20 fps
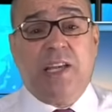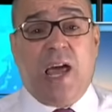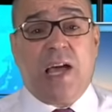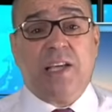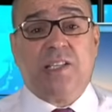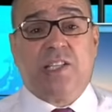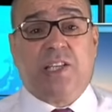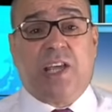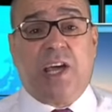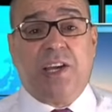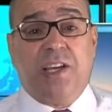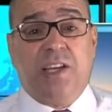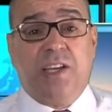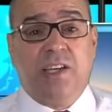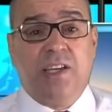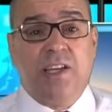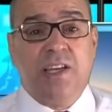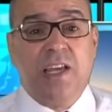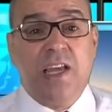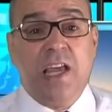
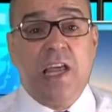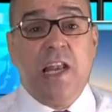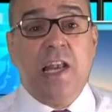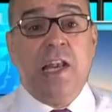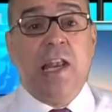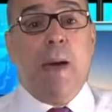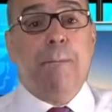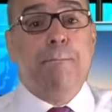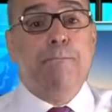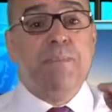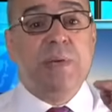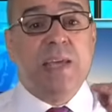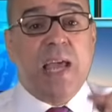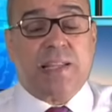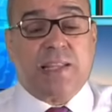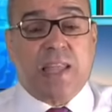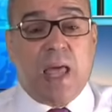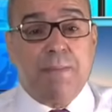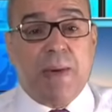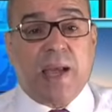العسكري لم
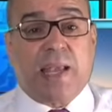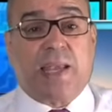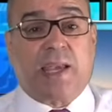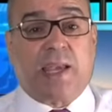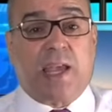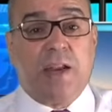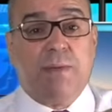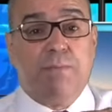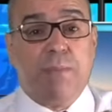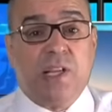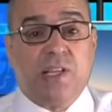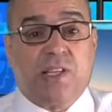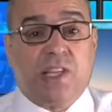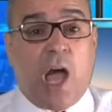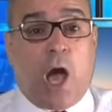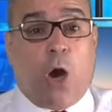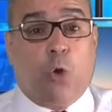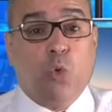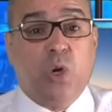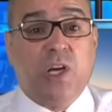يتمكن من
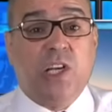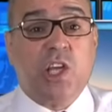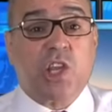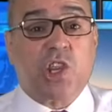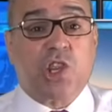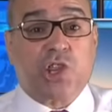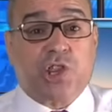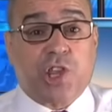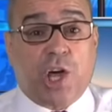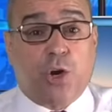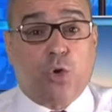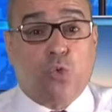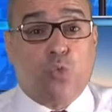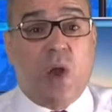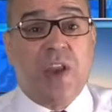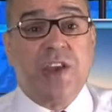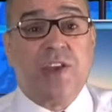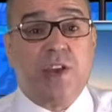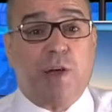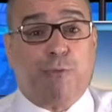تحويل
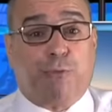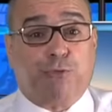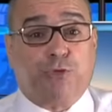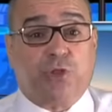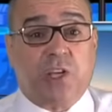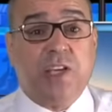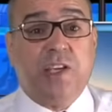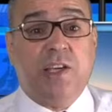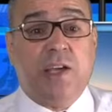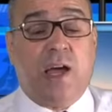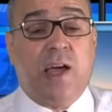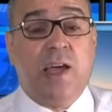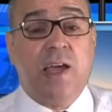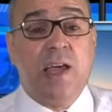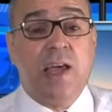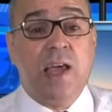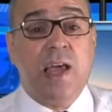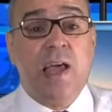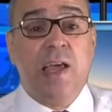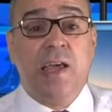الثروة النفطية
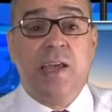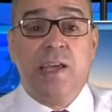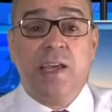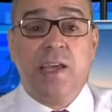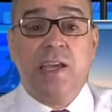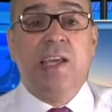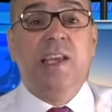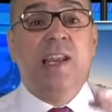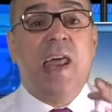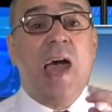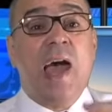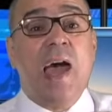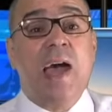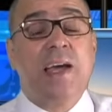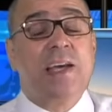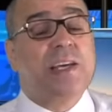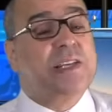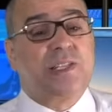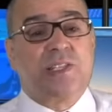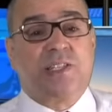
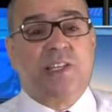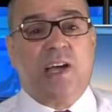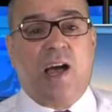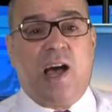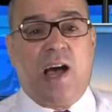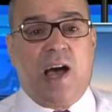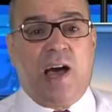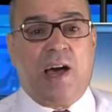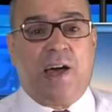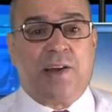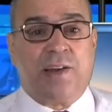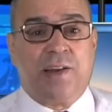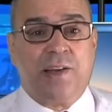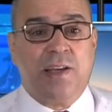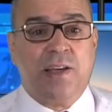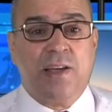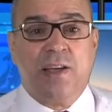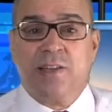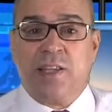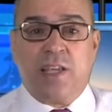إلى ازدهار
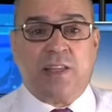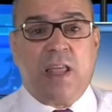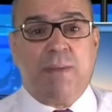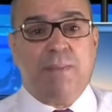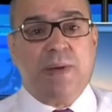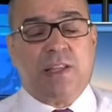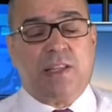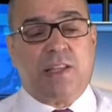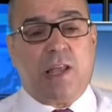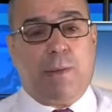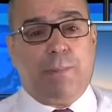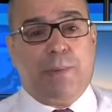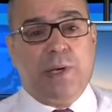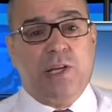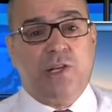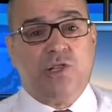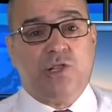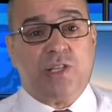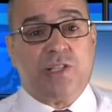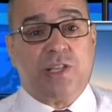تتمتع
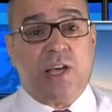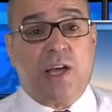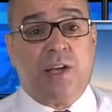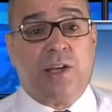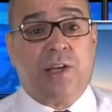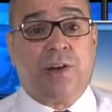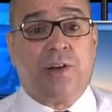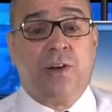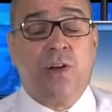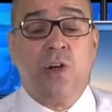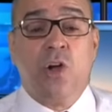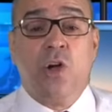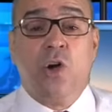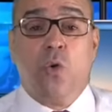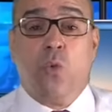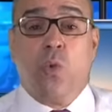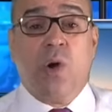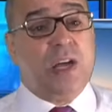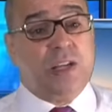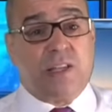به الجزائر
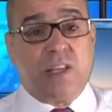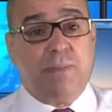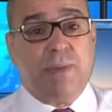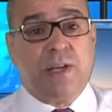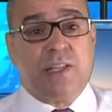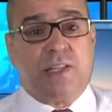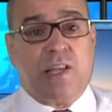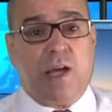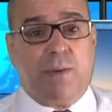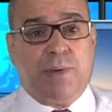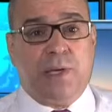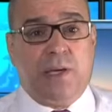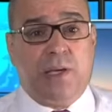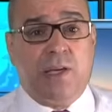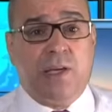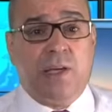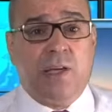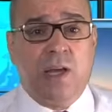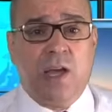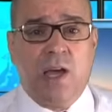ويتمتع
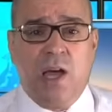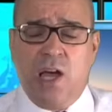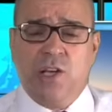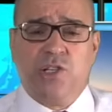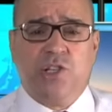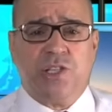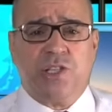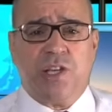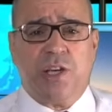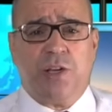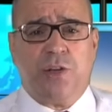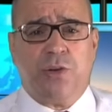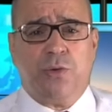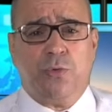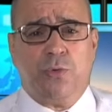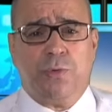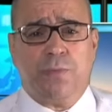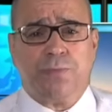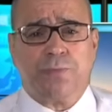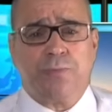به
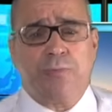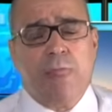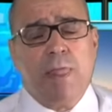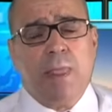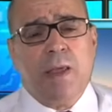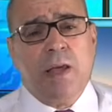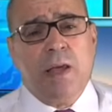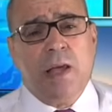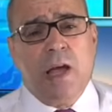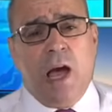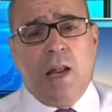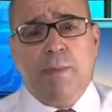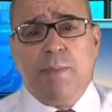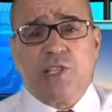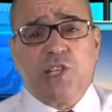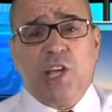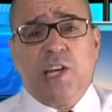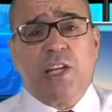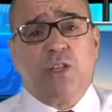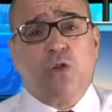الجزائريون
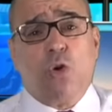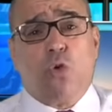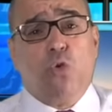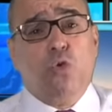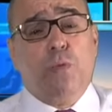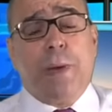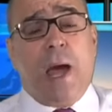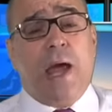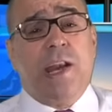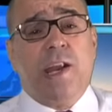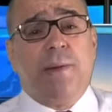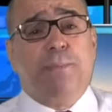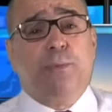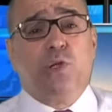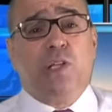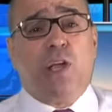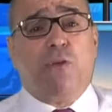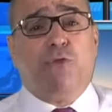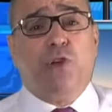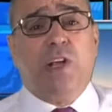المجلة تقول بأن
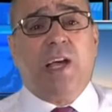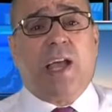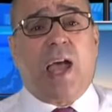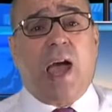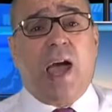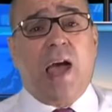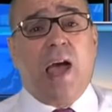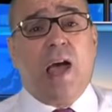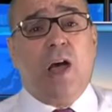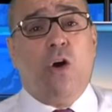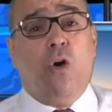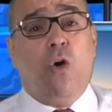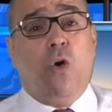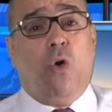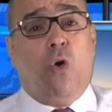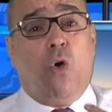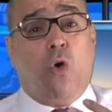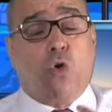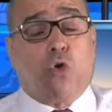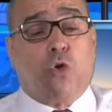بوتفليقة
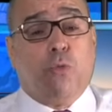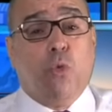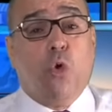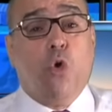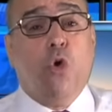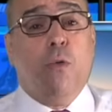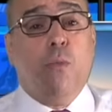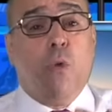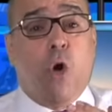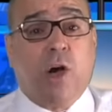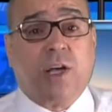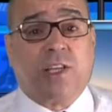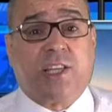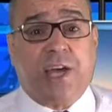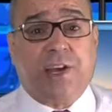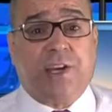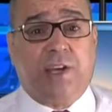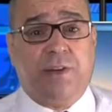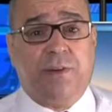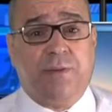حكمه
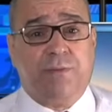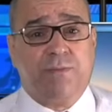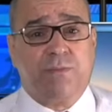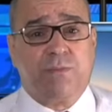مهترئ